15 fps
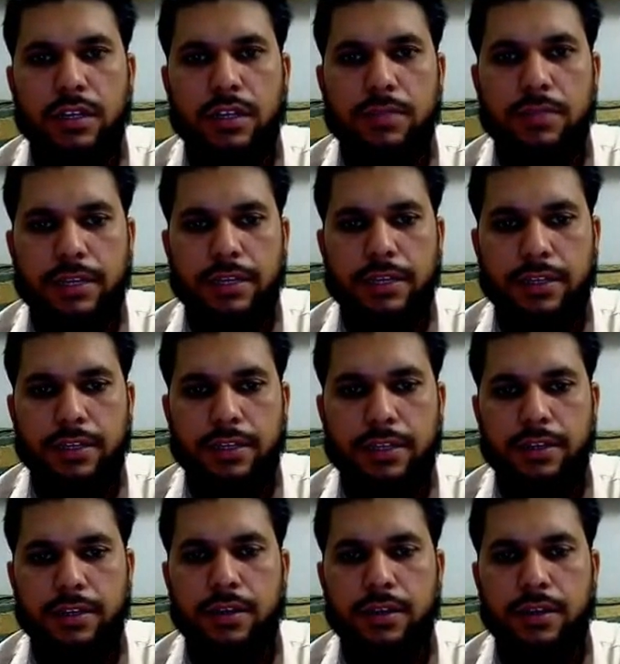बताया जाएगा
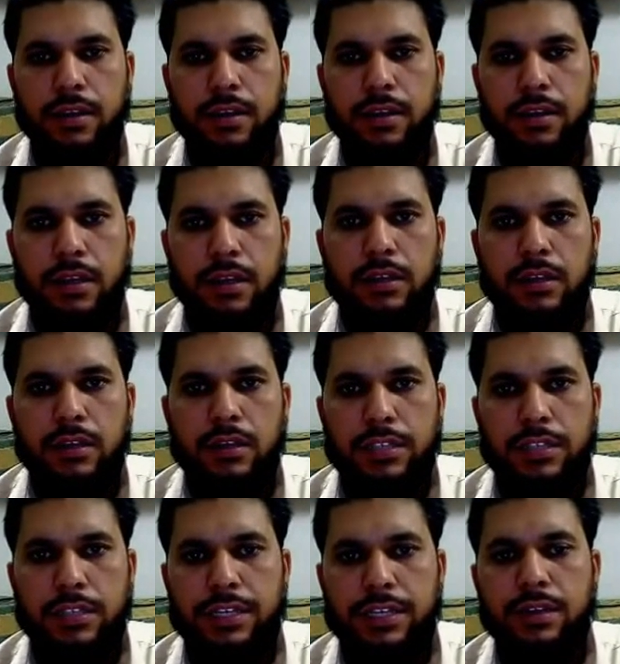
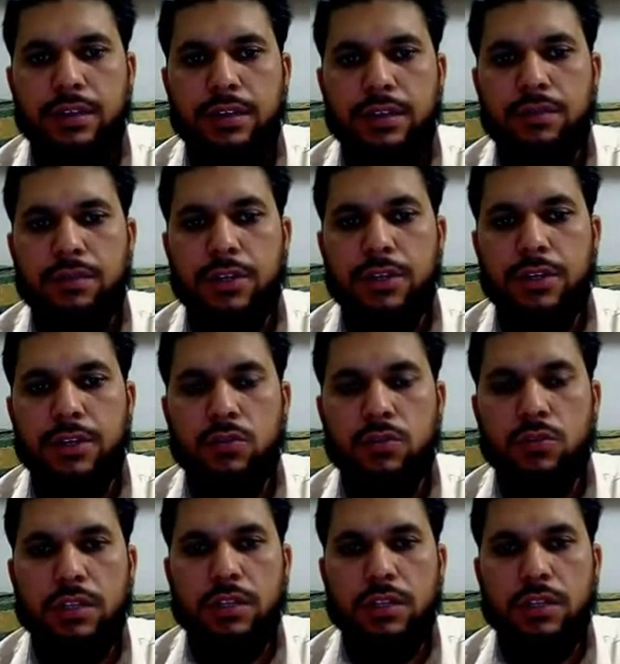यानी विंडोज़ को ख़त्म